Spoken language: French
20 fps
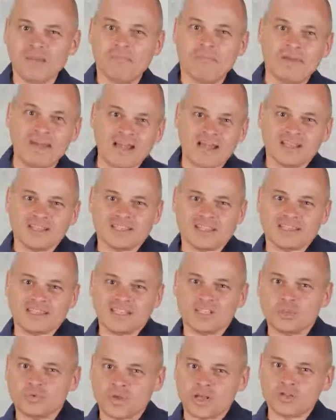Mais cette
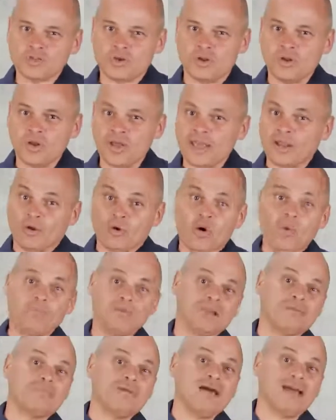situation-là est
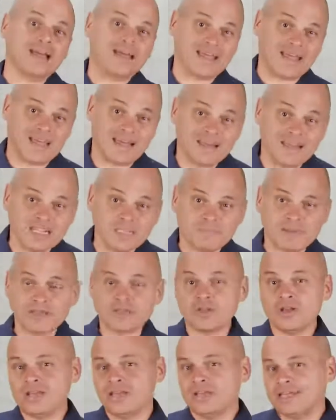complètement irréaliste
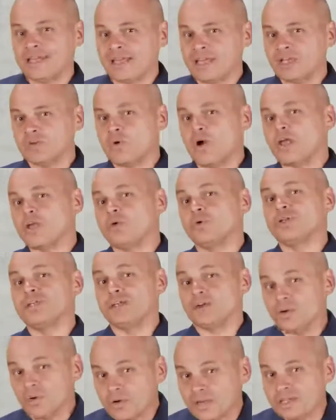parce que les territoires qui ont
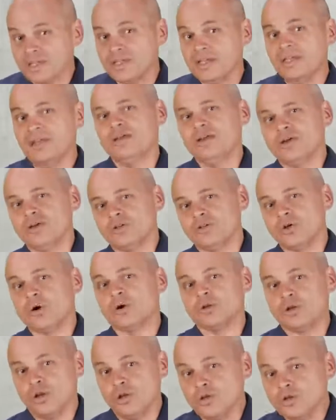été conquis,
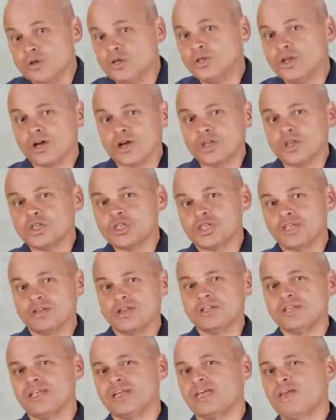donc le lieu d'origine
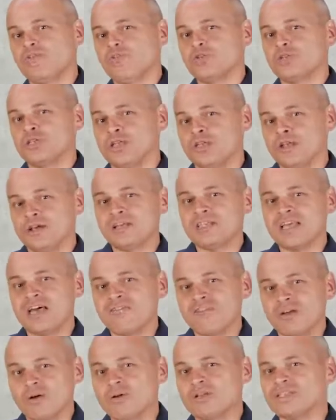de ces réfugiés-là, c'est
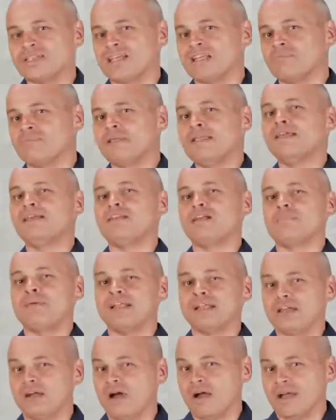environ 7 7000
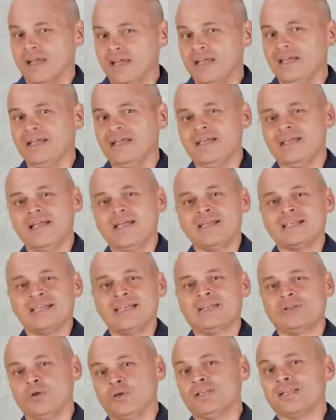km, ce
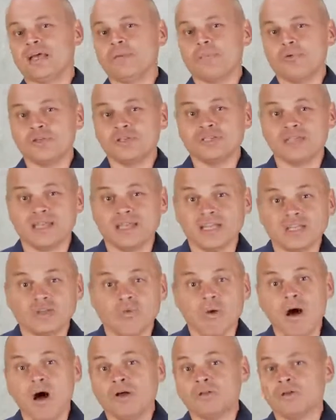qui est un très petit
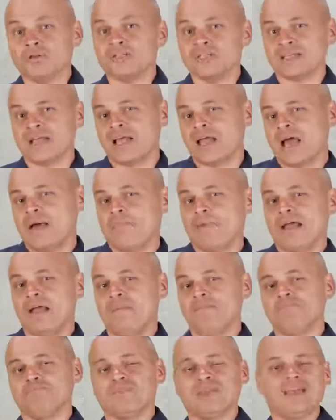territoire. Donc, ce serait quand
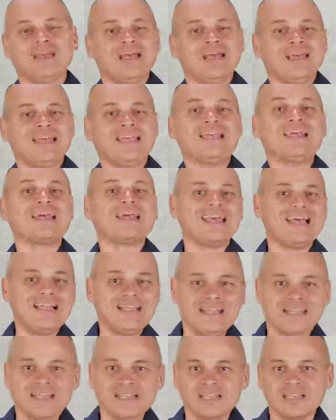même
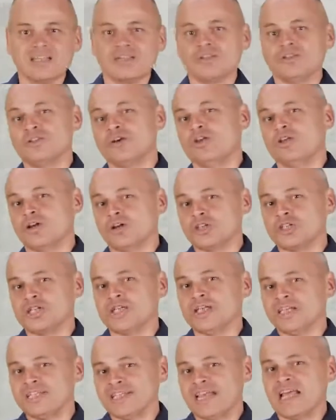irréaliste de
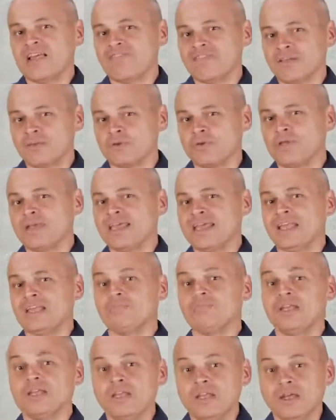loger 5,4
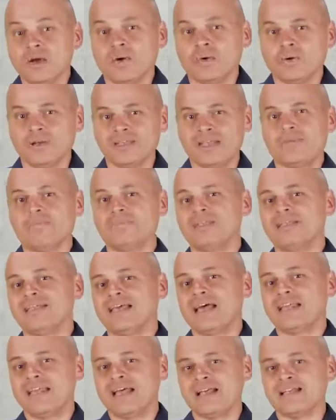millions
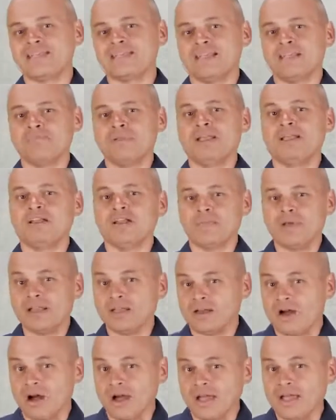d'habitants dans 7000
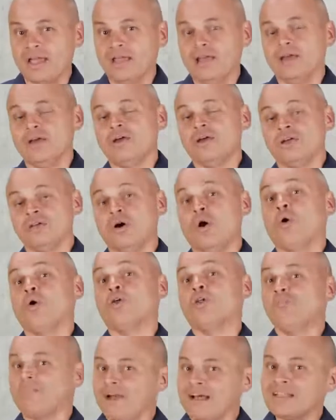km, dont
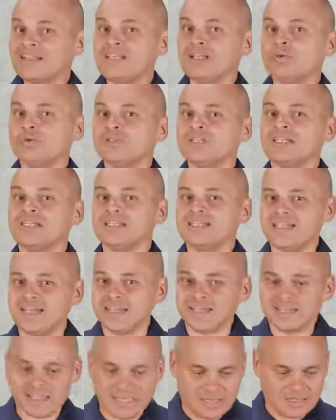une partie est aussi
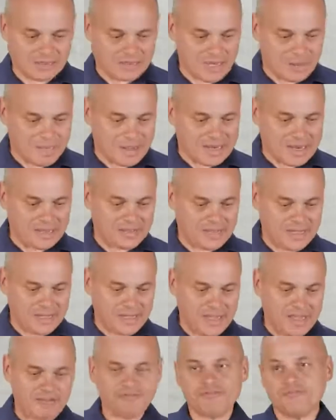désertique, notamment dans le
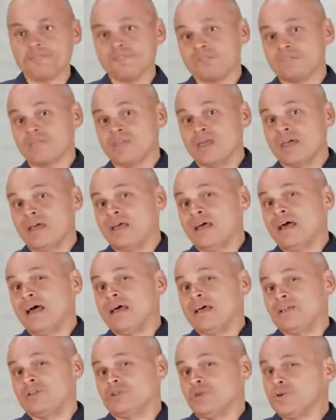Negev.
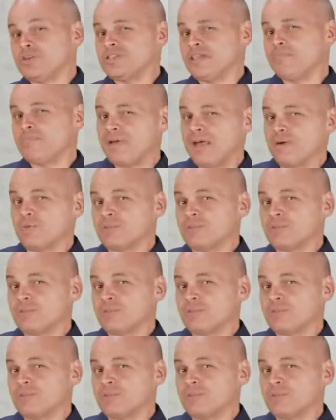Deuxièmement